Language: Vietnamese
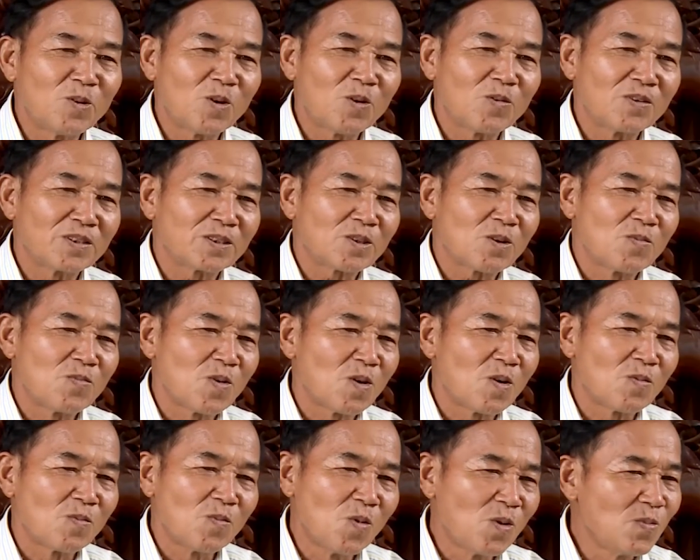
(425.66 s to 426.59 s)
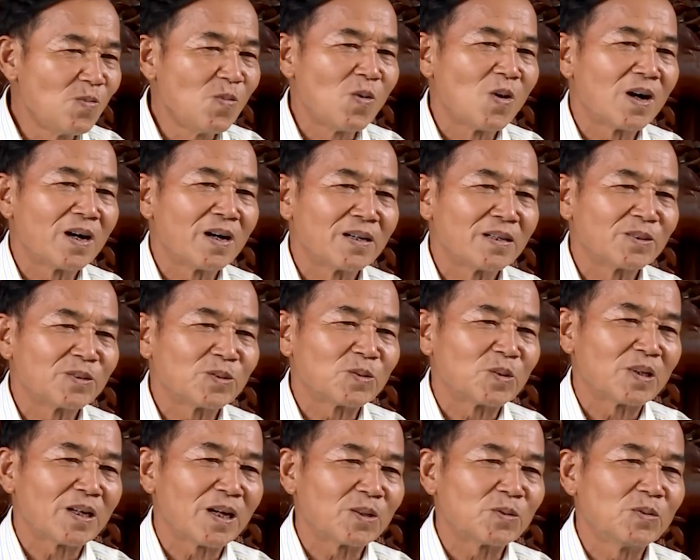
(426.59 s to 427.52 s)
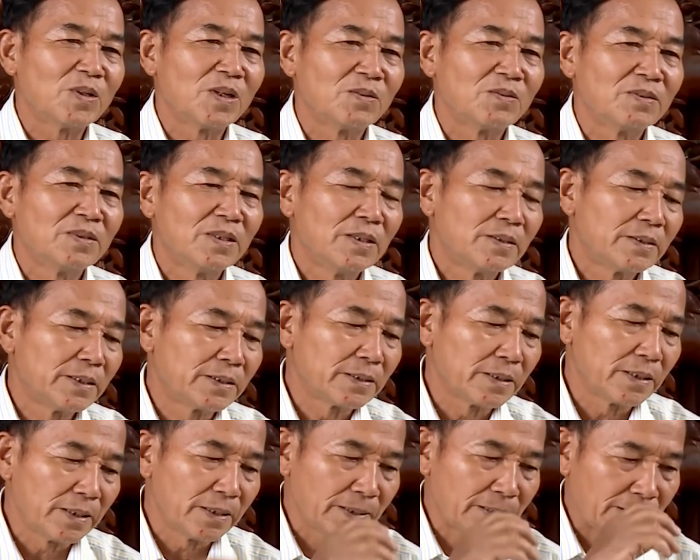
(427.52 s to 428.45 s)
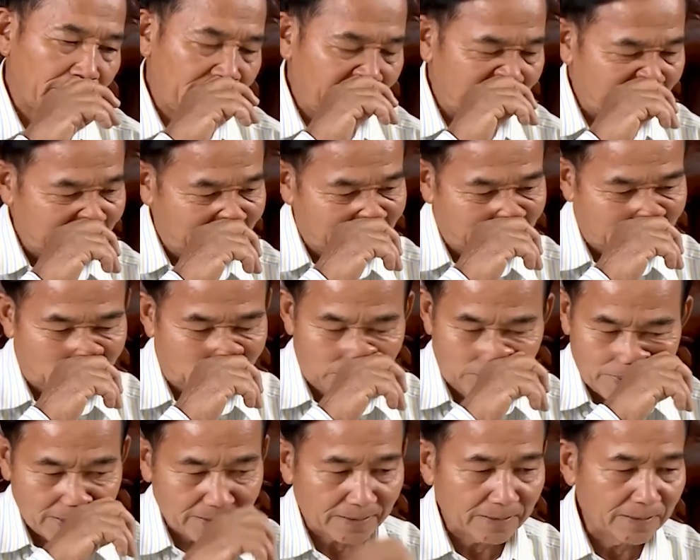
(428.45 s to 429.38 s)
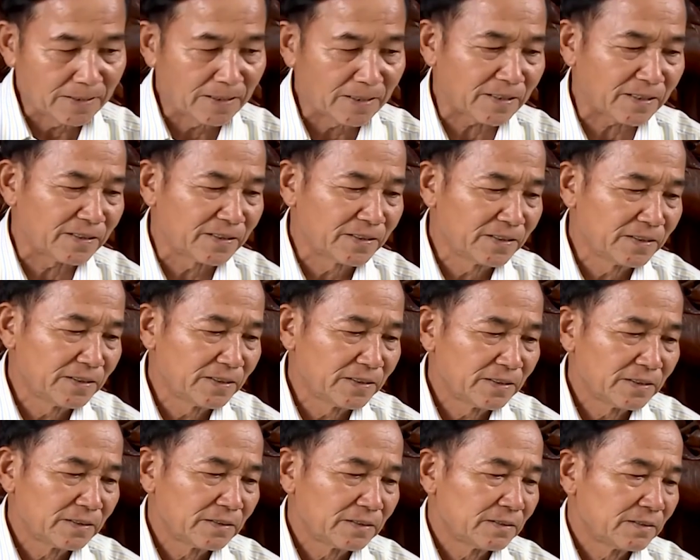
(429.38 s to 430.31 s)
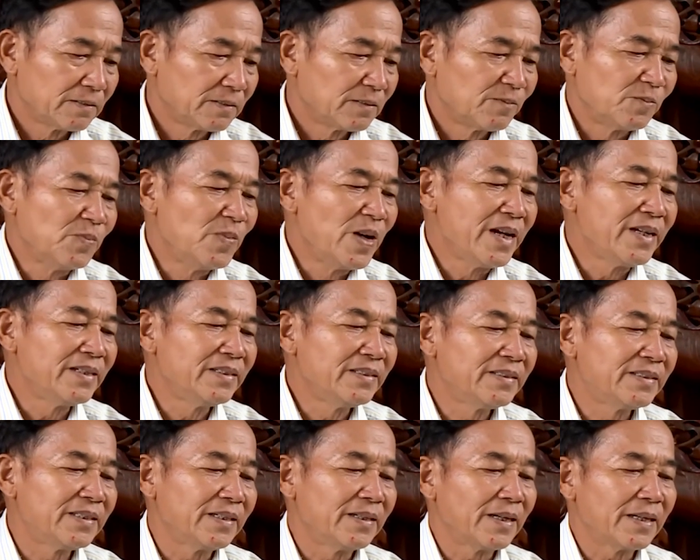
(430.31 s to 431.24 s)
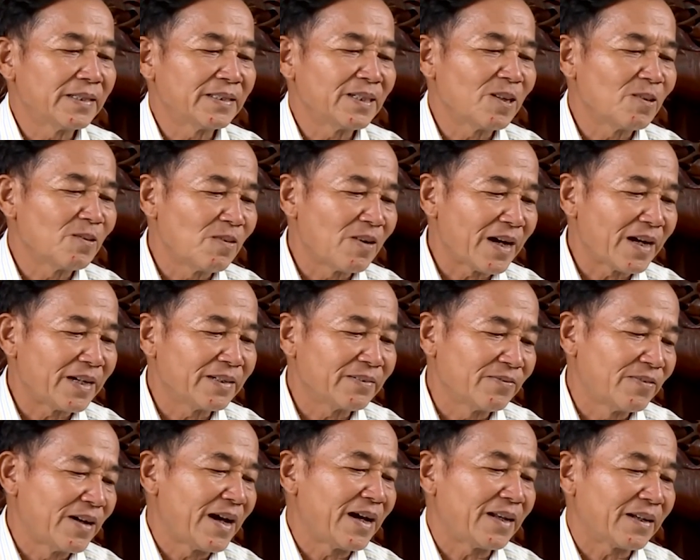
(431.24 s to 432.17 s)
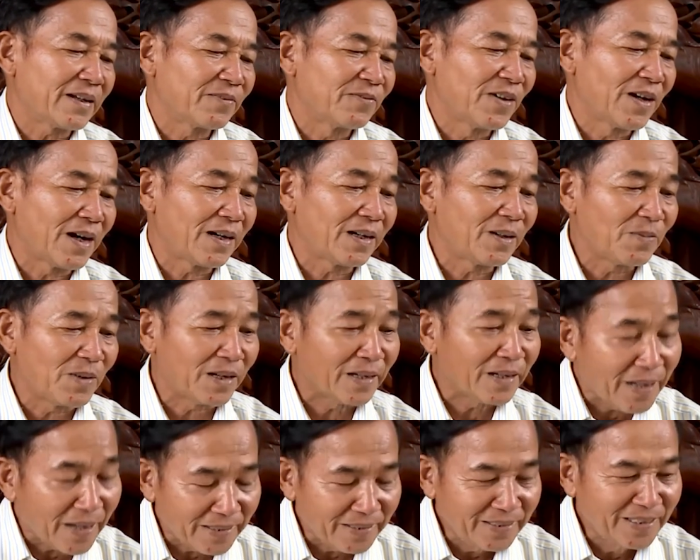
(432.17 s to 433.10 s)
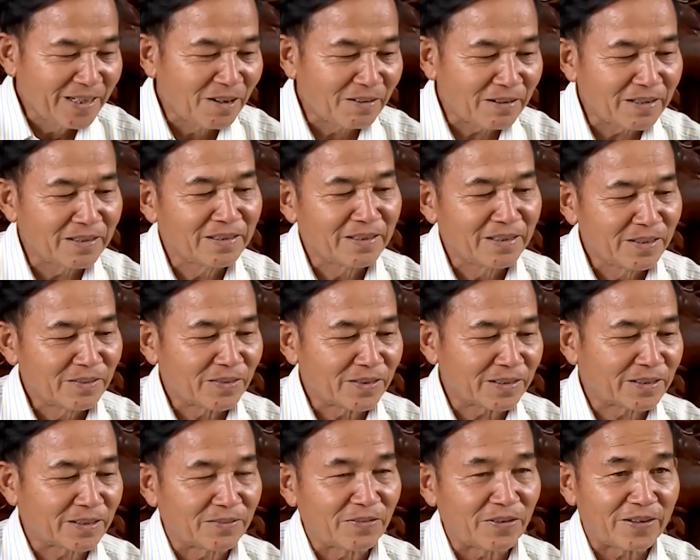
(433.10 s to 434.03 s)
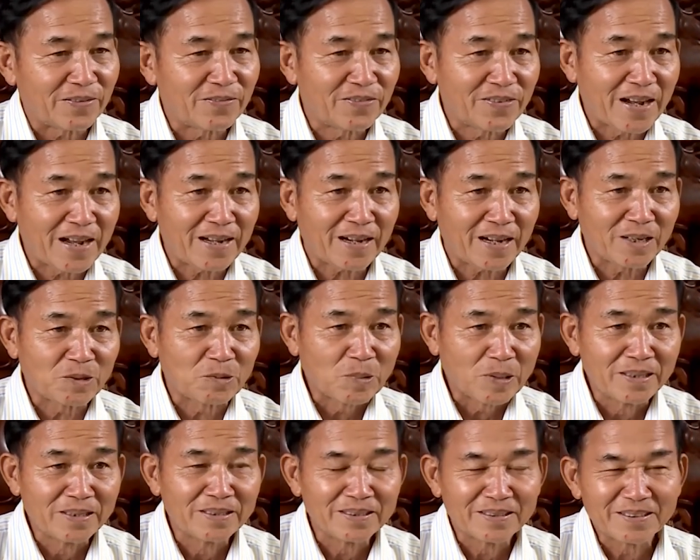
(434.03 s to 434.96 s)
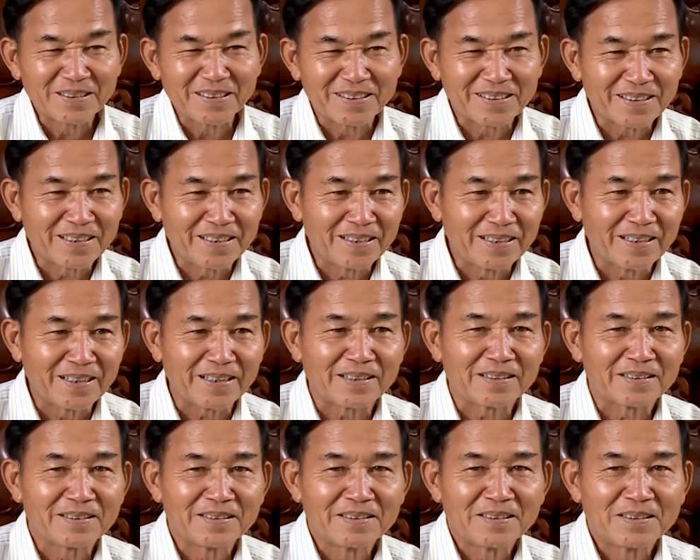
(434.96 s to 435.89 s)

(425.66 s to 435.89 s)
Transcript: đỗ và rau màu bốn mùa xuân hạ thu đông thế cho nên ảnh hưởng đến công việc tức là mình chữa ra ngoài về vợ đã bảo lại đi đâu đấy và phải về hành quân thế cho nên là